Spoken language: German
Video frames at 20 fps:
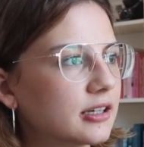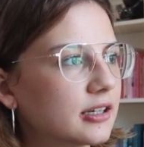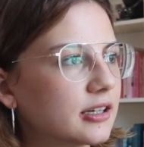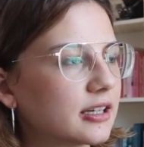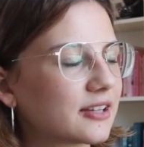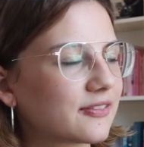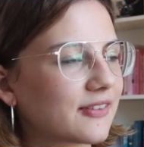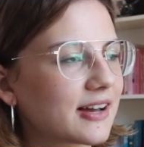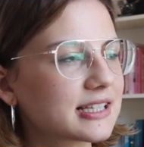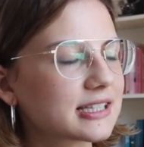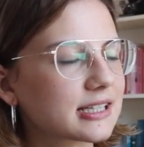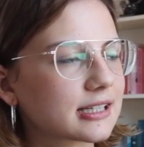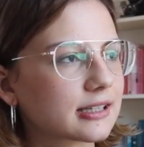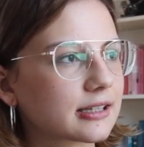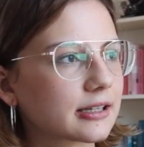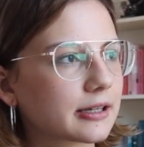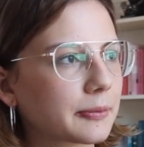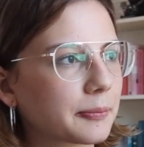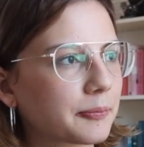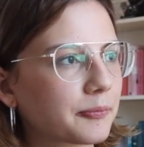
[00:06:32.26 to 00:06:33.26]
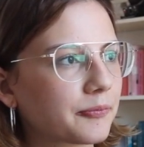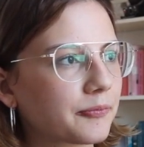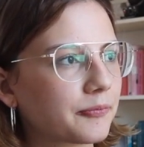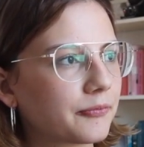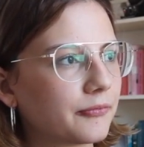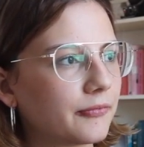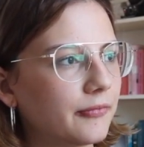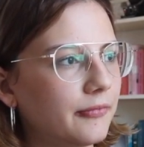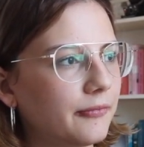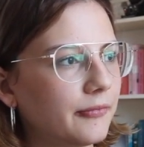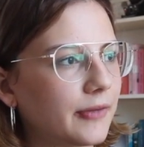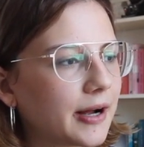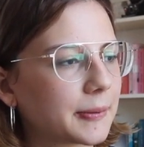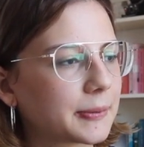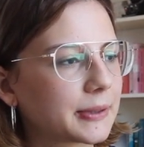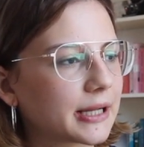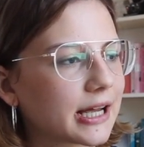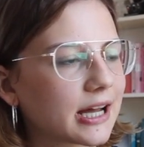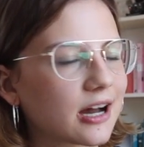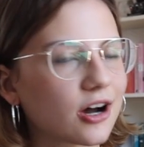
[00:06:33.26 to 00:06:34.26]
Ich weiß nicht, ich
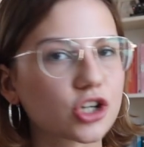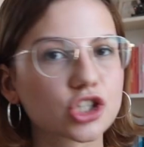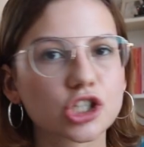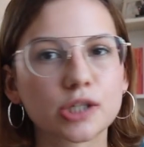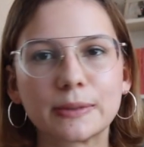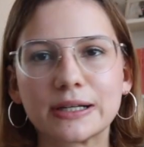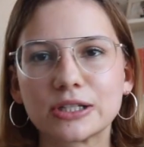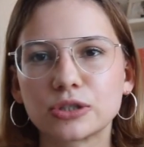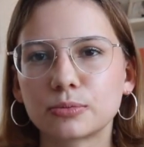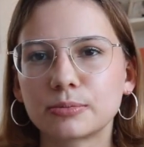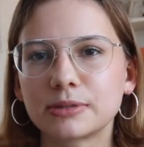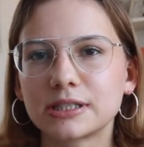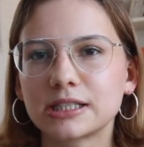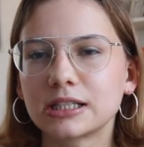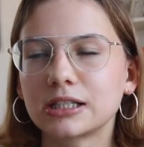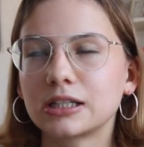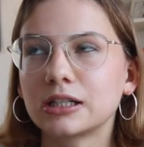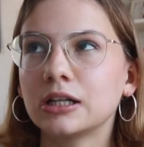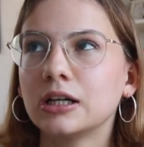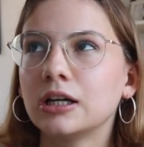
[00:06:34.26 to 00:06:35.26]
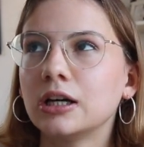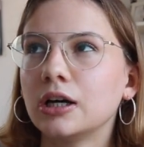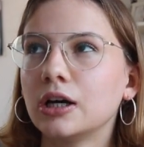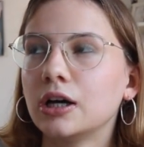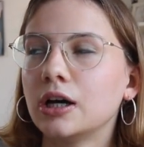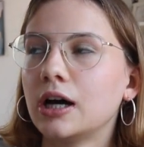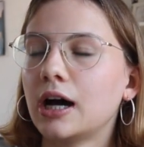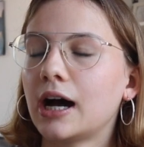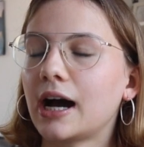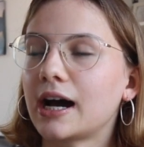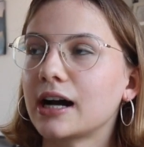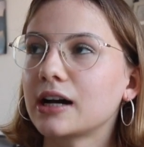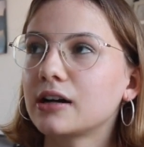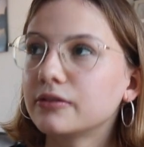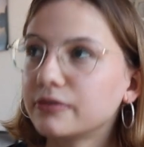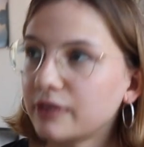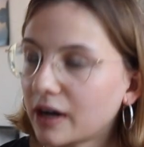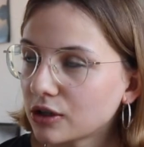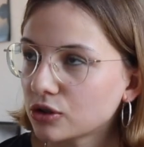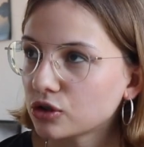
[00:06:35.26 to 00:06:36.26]
habe da ja auch schon mal so ein bisschen
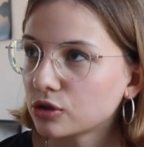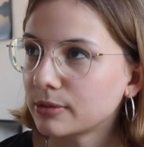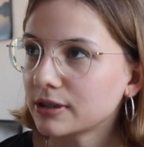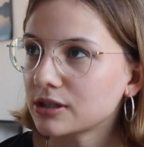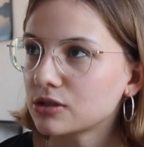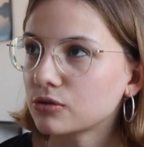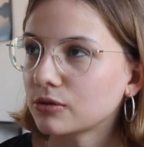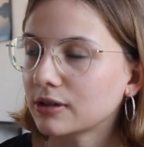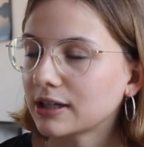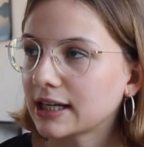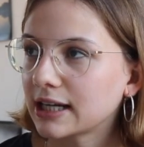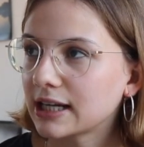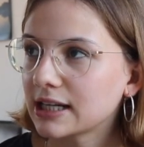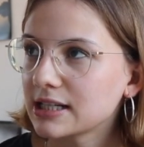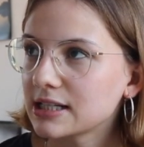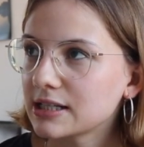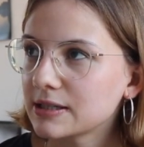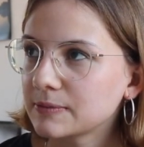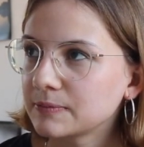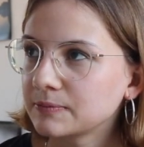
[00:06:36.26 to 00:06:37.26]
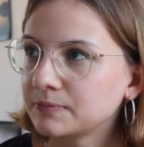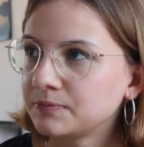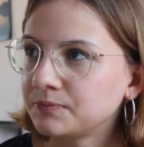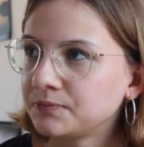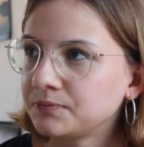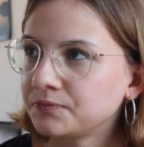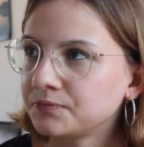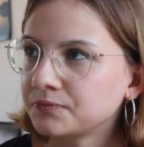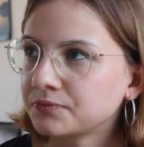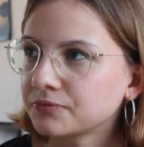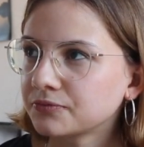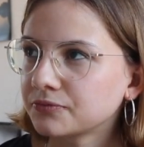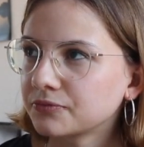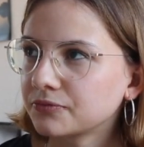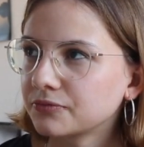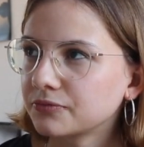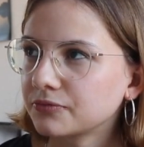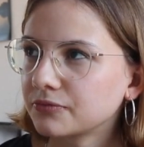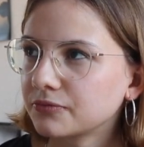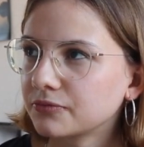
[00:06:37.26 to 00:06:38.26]
angefangen drüber zu reden
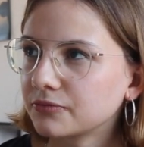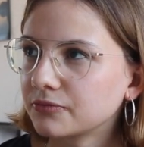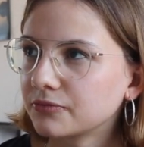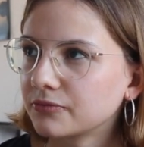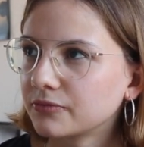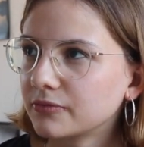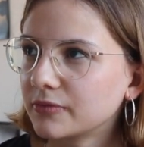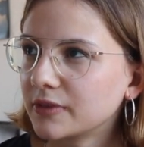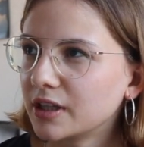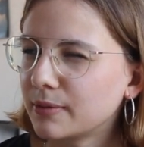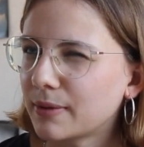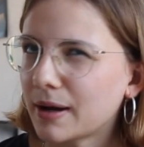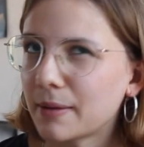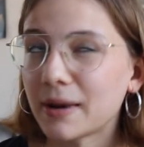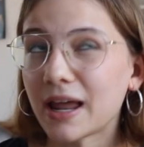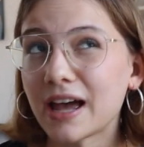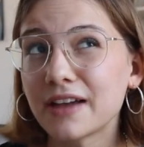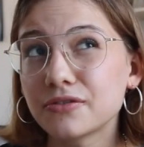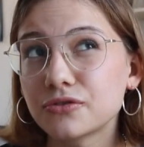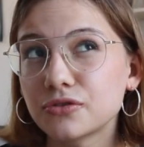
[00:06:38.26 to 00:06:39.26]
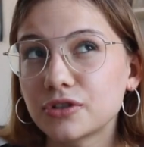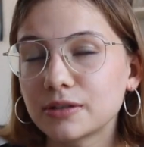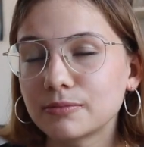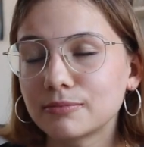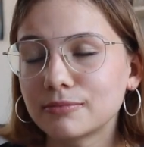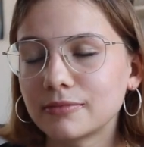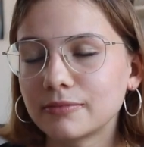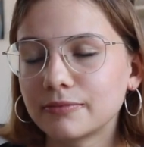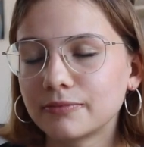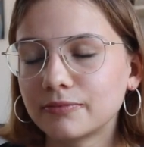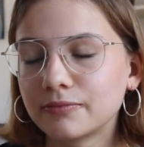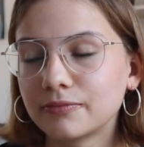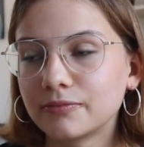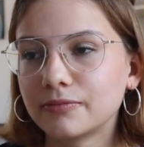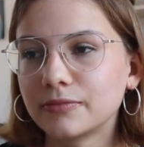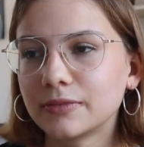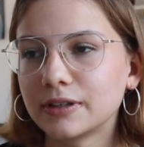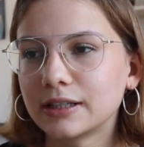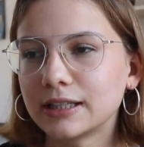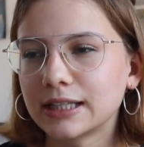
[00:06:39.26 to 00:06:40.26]
in meinem Livestream.
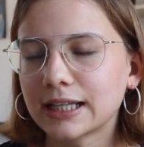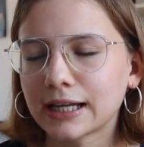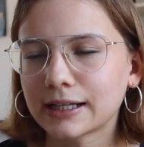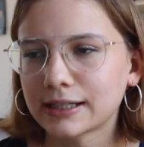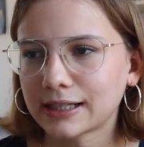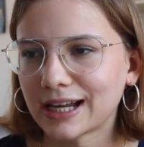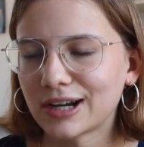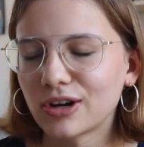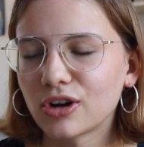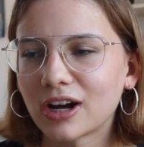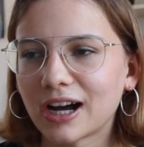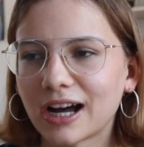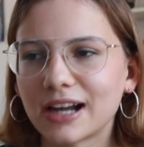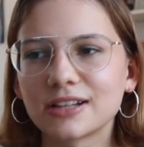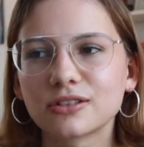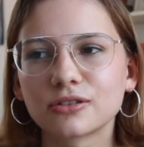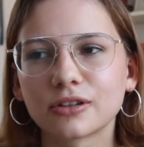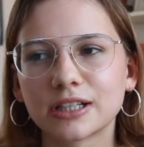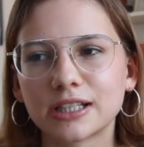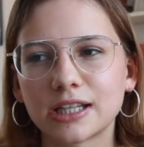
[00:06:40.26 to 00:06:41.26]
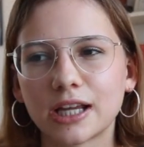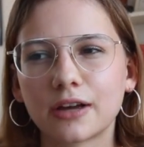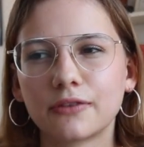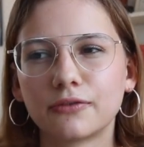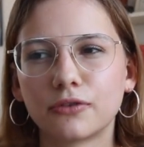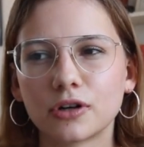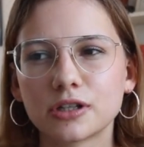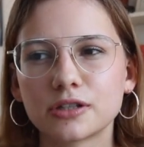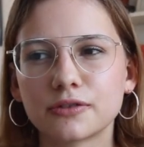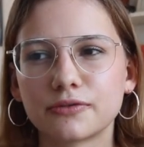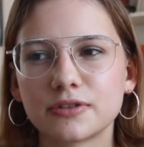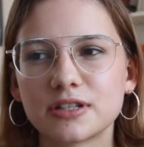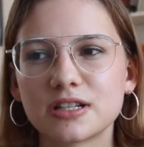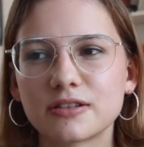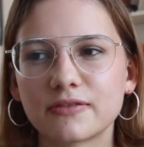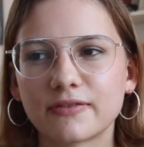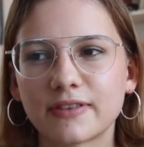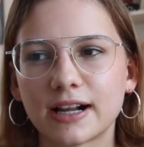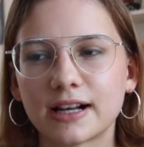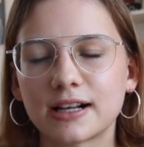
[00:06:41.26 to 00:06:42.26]
Ich kann noch gar nicht so richtig Worte
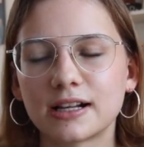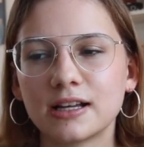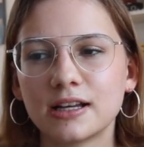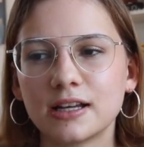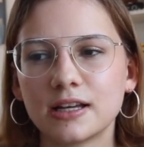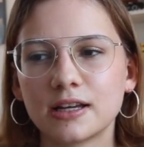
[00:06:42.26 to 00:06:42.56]
finden, weil